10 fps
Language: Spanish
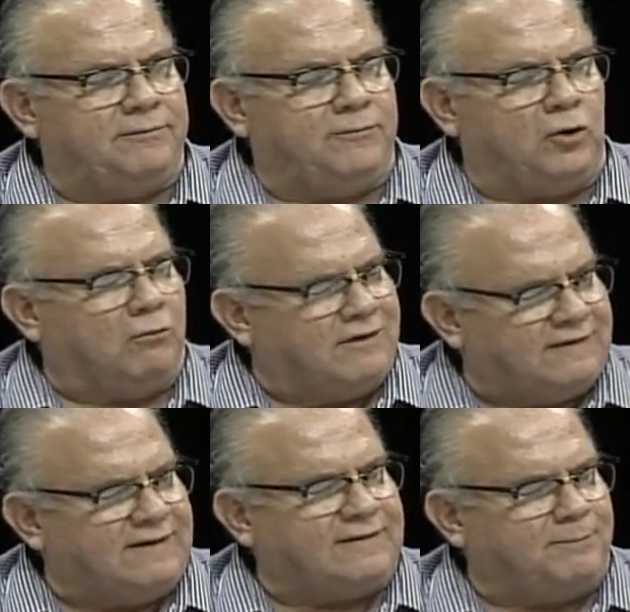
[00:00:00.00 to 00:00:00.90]
yo me
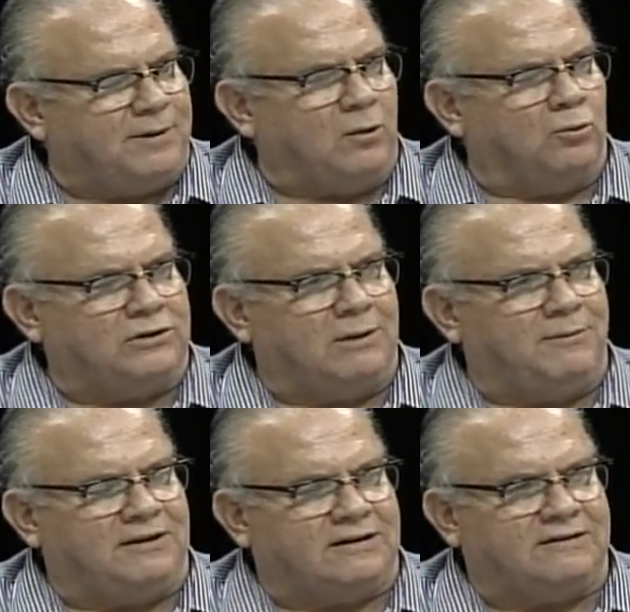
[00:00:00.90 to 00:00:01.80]
hacía esa pregunta
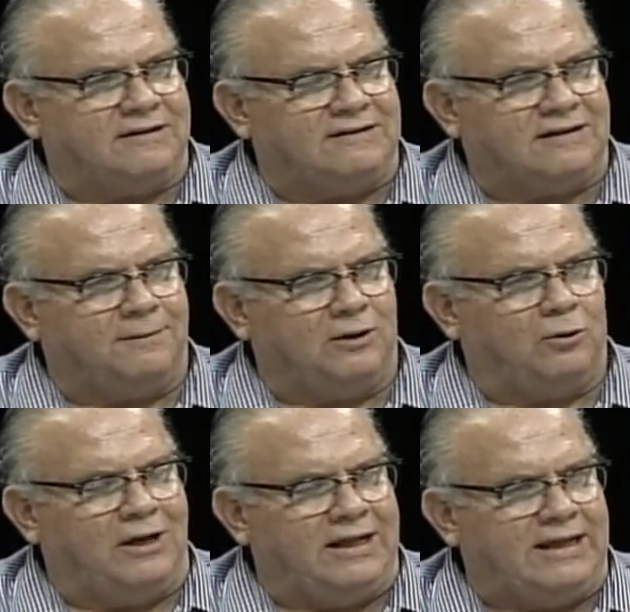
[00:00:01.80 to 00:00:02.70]
mientras el
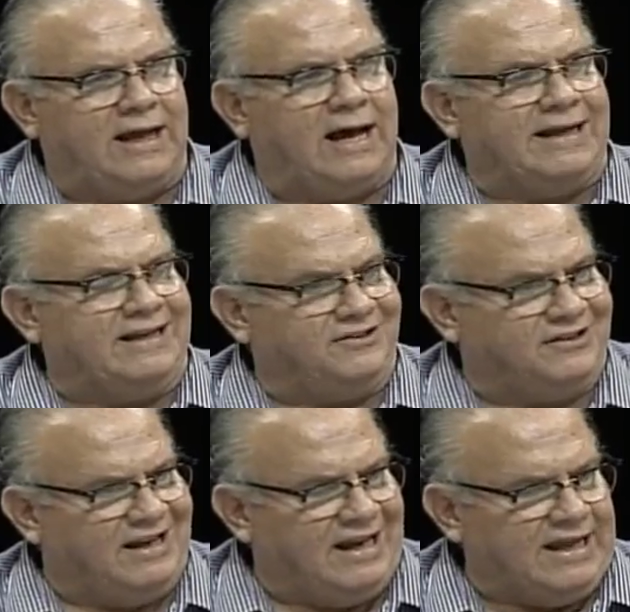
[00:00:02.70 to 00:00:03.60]
sábado leía y
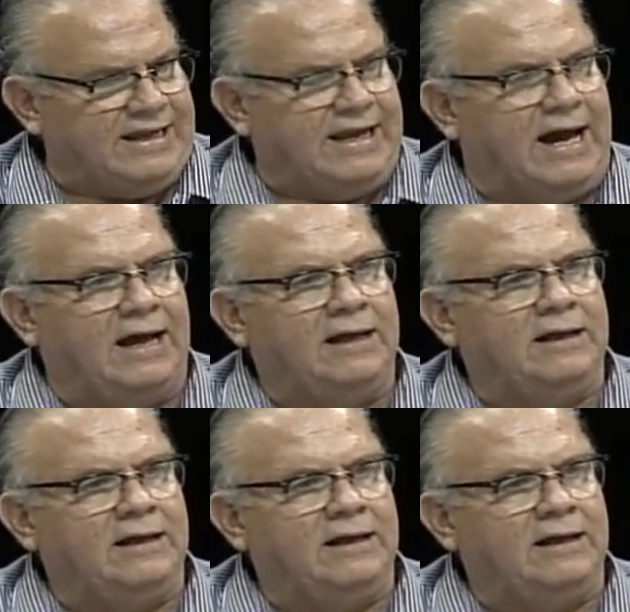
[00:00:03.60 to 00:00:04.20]
releía